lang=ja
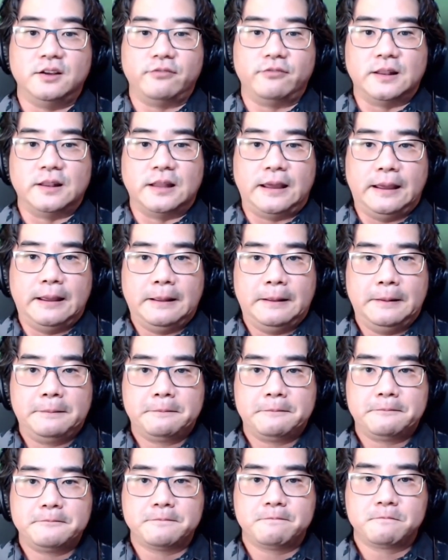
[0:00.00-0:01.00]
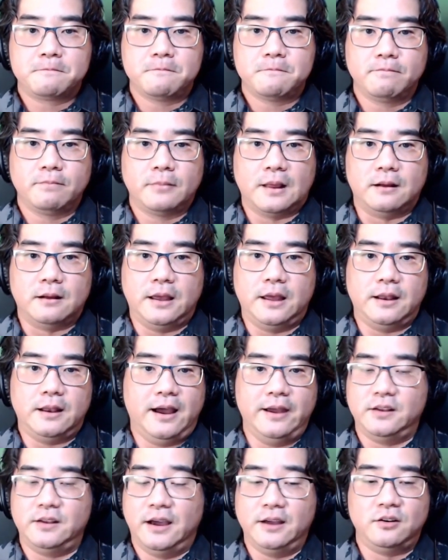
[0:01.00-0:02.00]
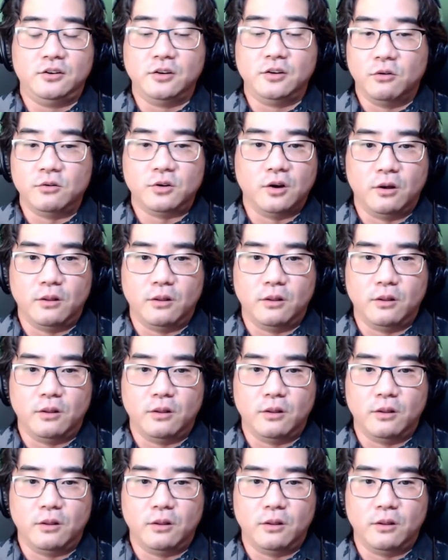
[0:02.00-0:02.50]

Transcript: のように、えー、なれるか。